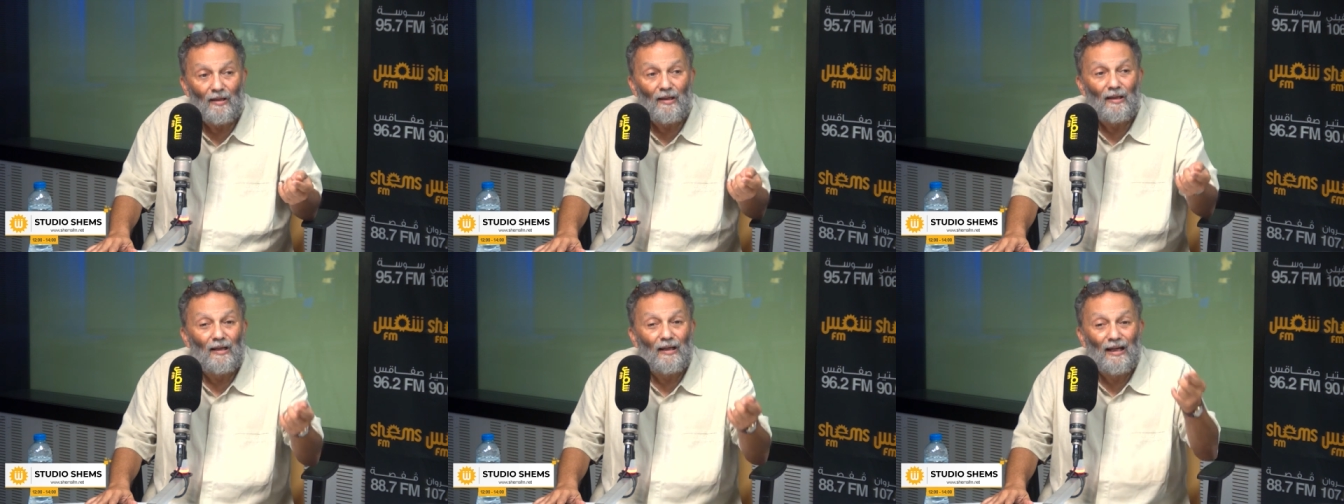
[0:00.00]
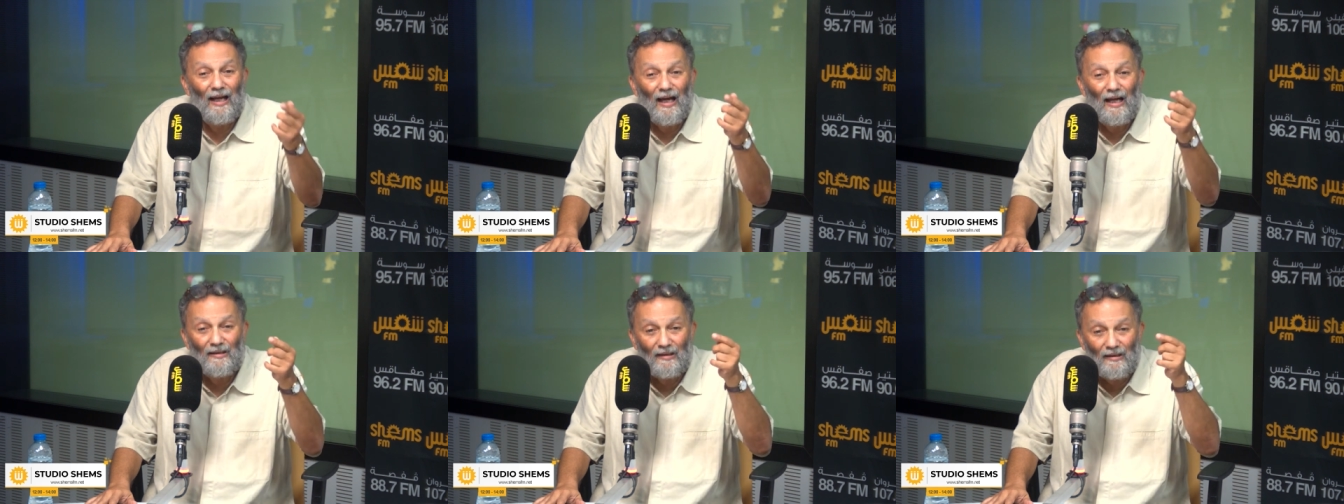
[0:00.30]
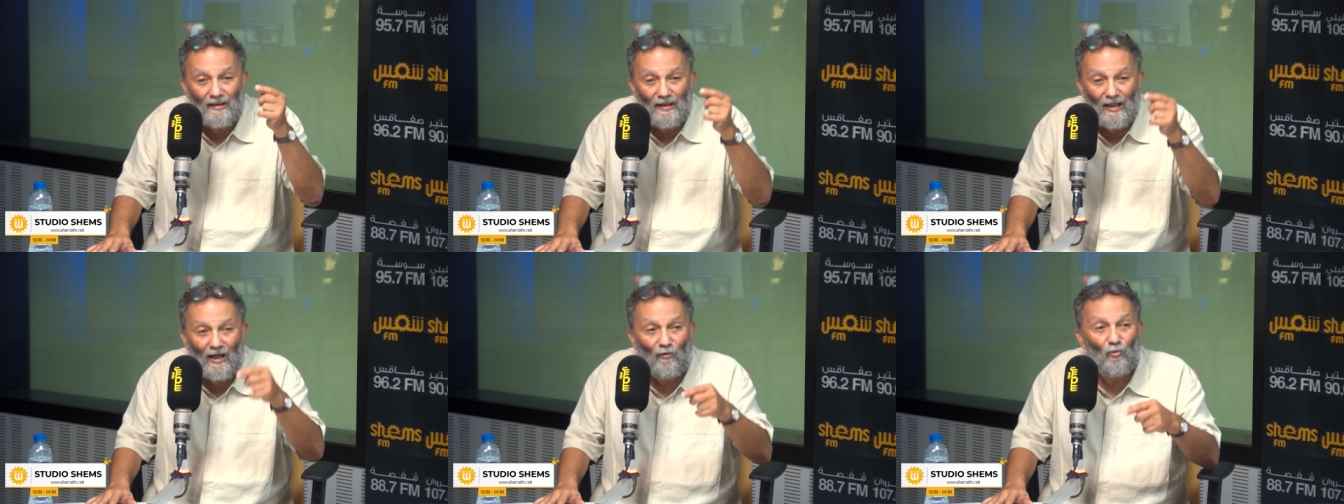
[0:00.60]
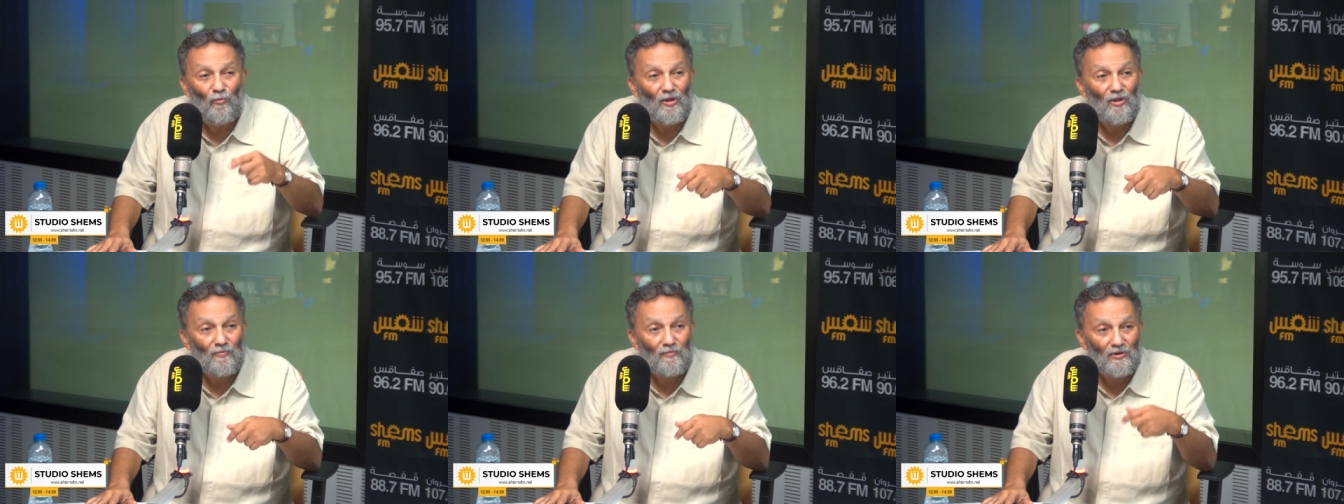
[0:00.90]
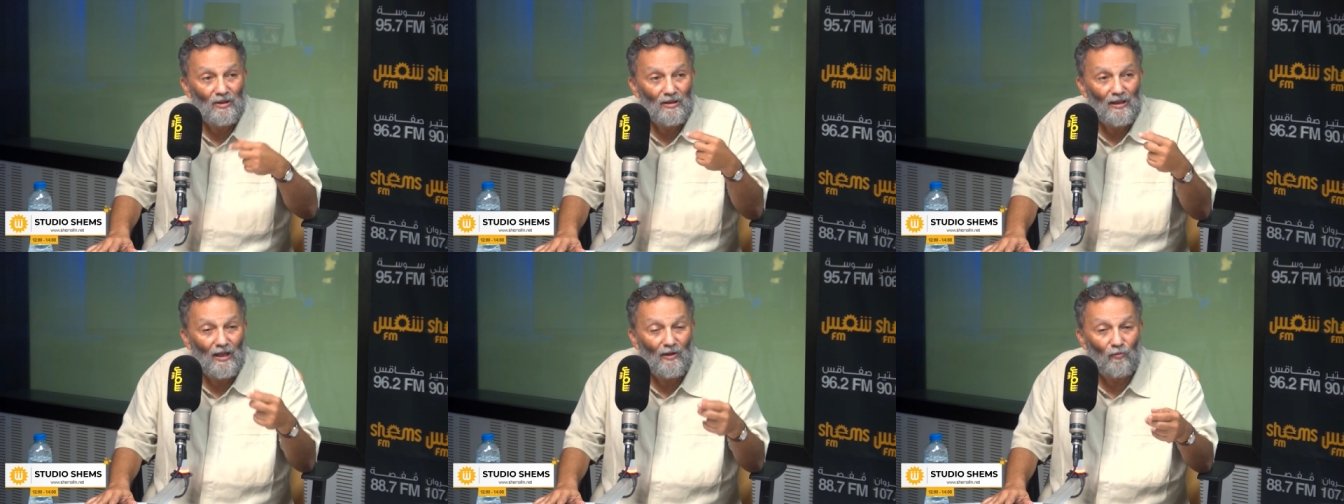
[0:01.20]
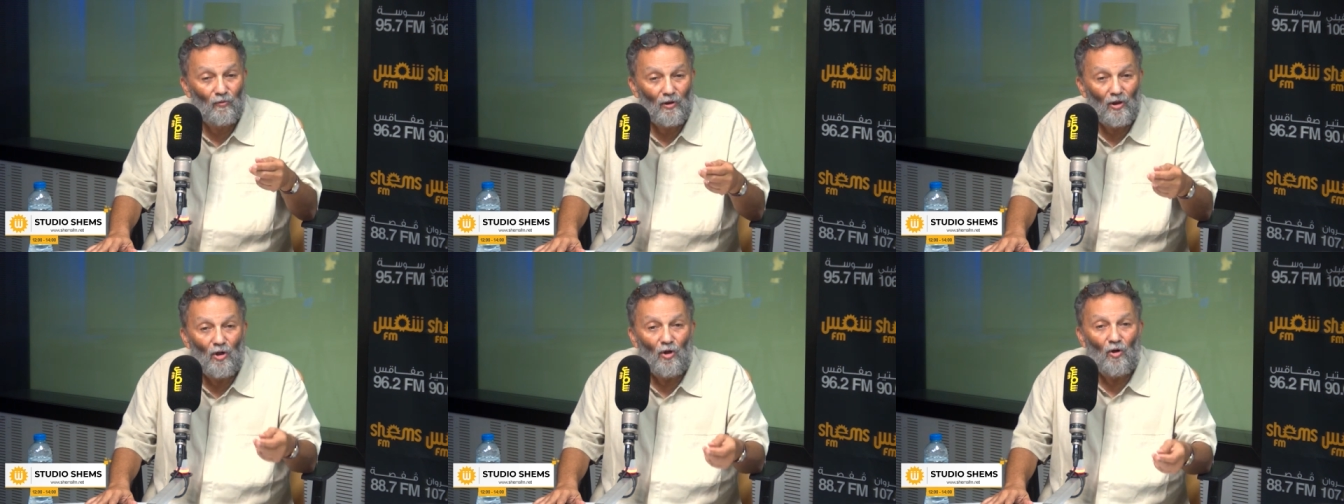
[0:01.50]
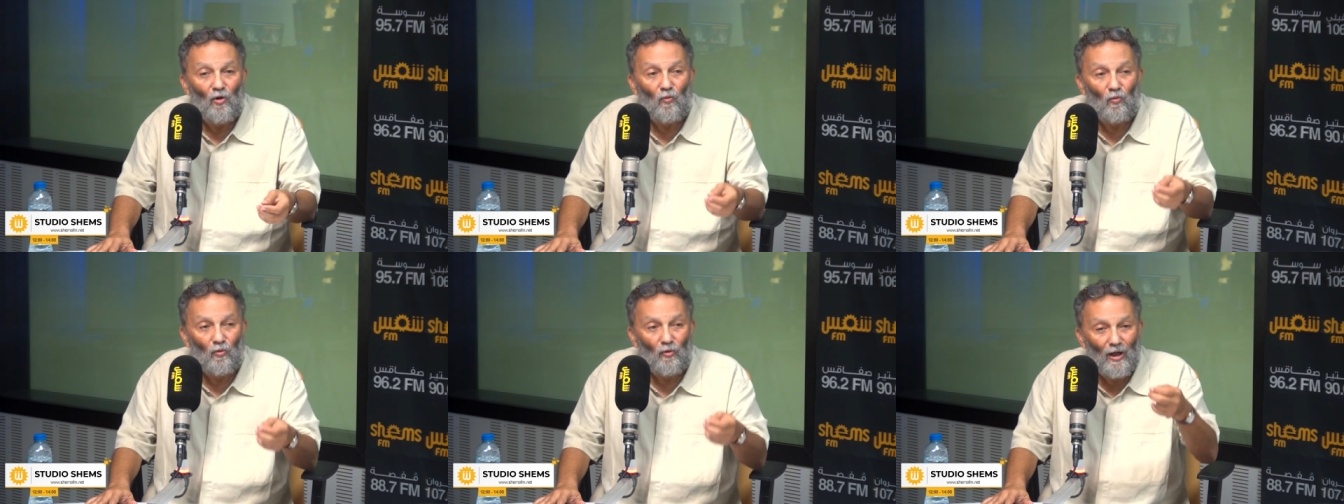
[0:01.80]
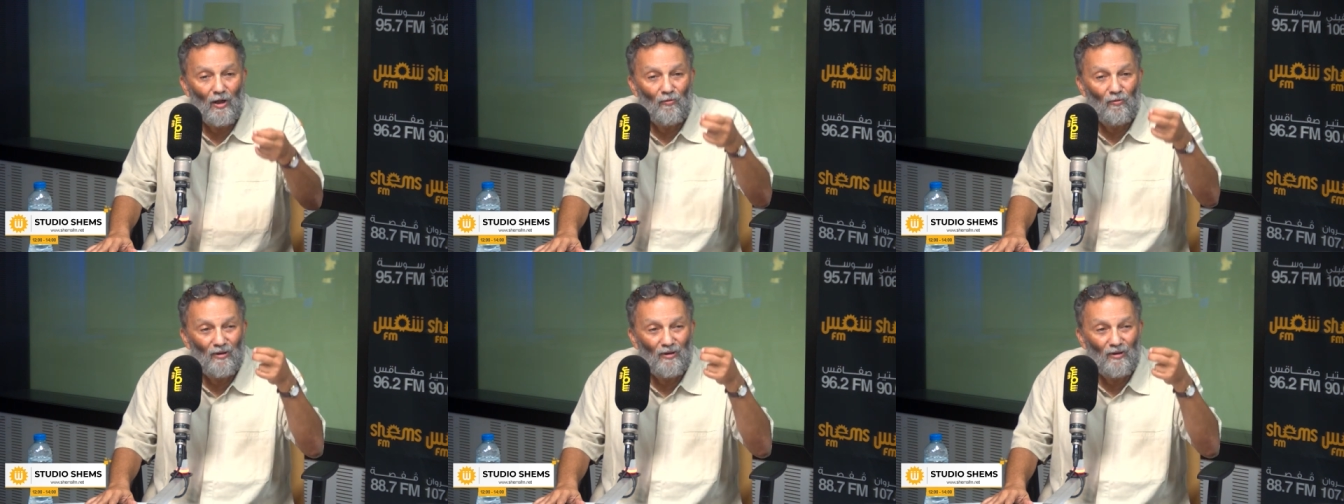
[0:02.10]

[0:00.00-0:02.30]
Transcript: قاعد يدهر وماشي باش يدهر وراه